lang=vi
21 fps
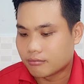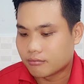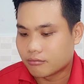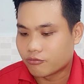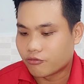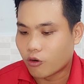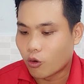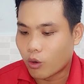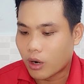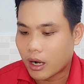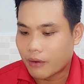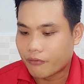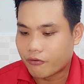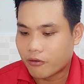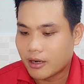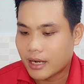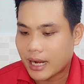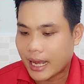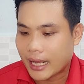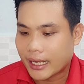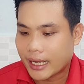phù hợp
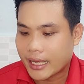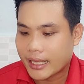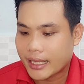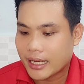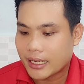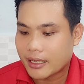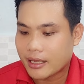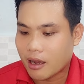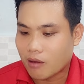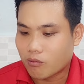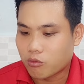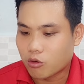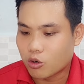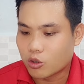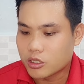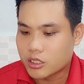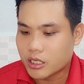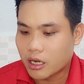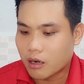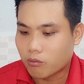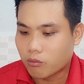với lại cái chất giọng của
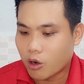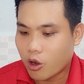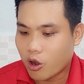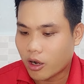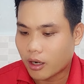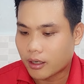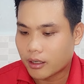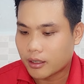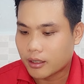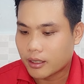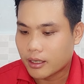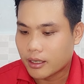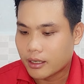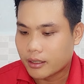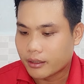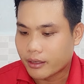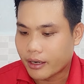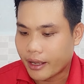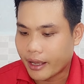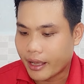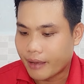chị Hồng Loan
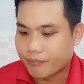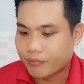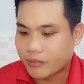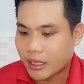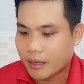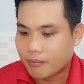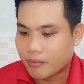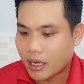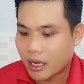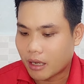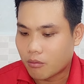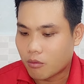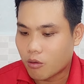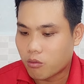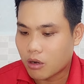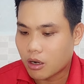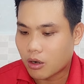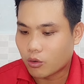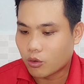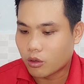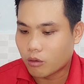để em tìm lại bốn
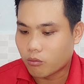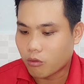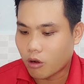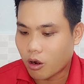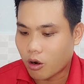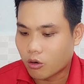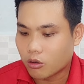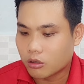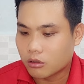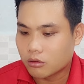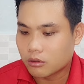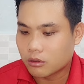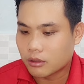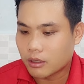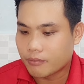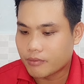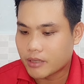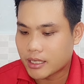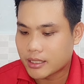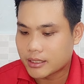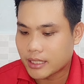câu giọng cổ đó
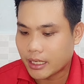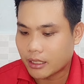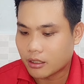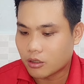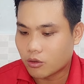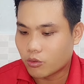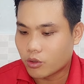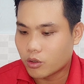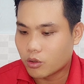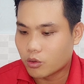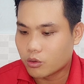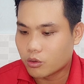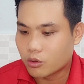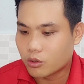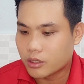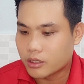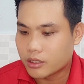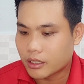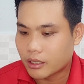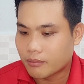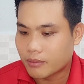em chia sẻ cho quý cô chú
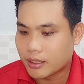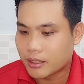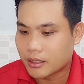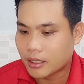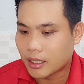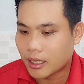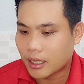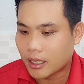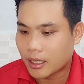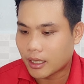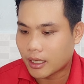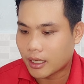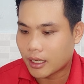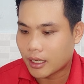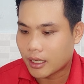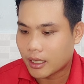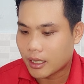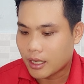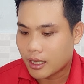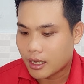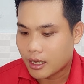anh chị mình à,
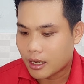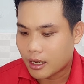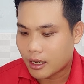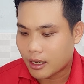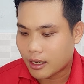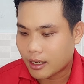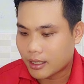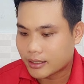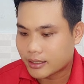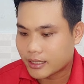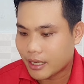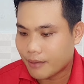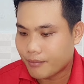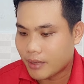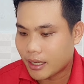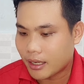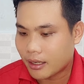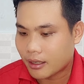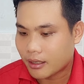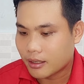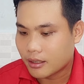à, xem
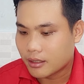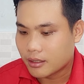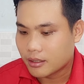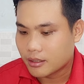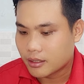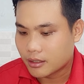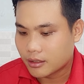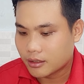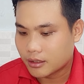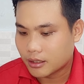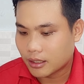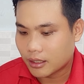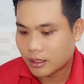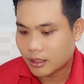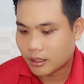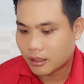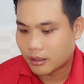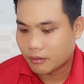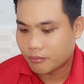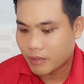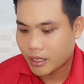ha chứ
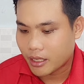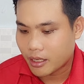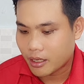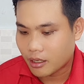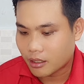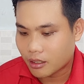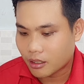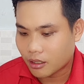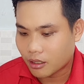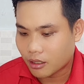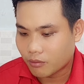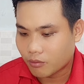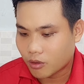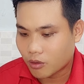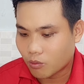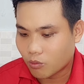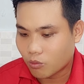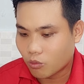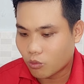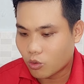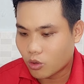à, bây giờ thì em
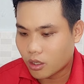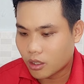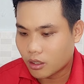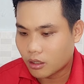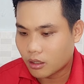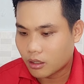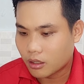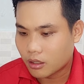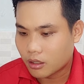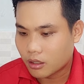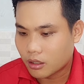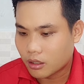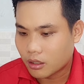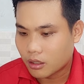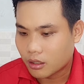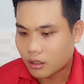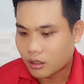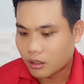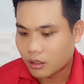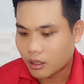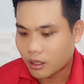cũng quên
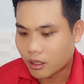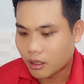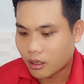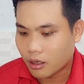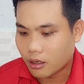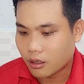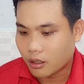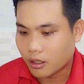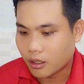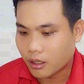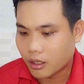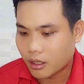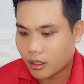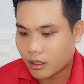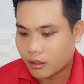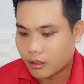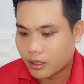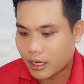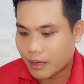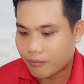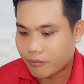để coi à,
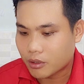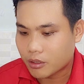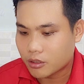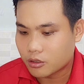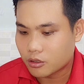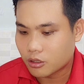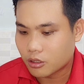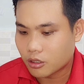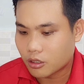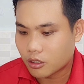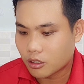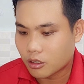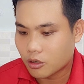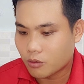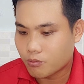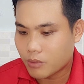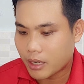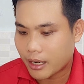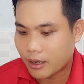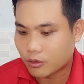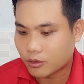nó nằm ở cái
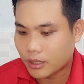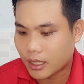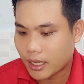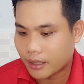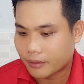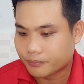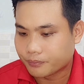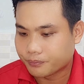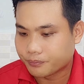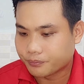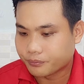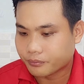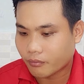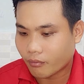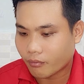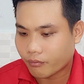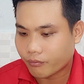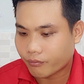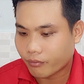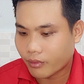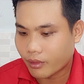khúc nào ta
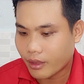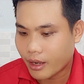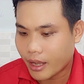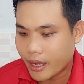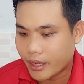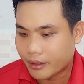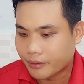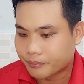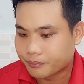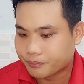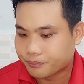đây